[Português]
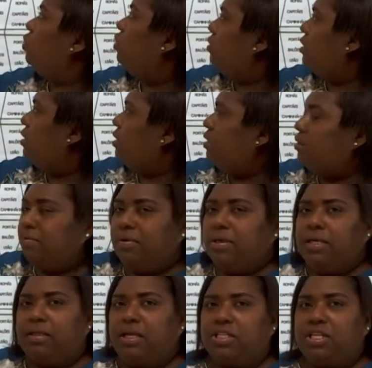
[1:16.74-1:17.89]
do tio.
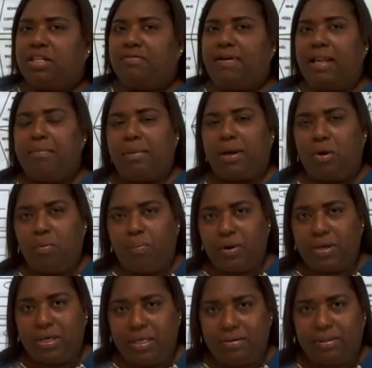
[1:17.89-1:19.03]
Então a gente vai lembrar um
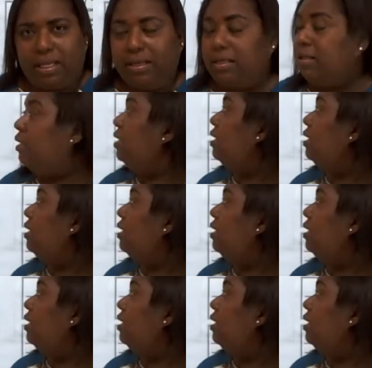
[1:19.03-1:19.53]
pouquinho, né?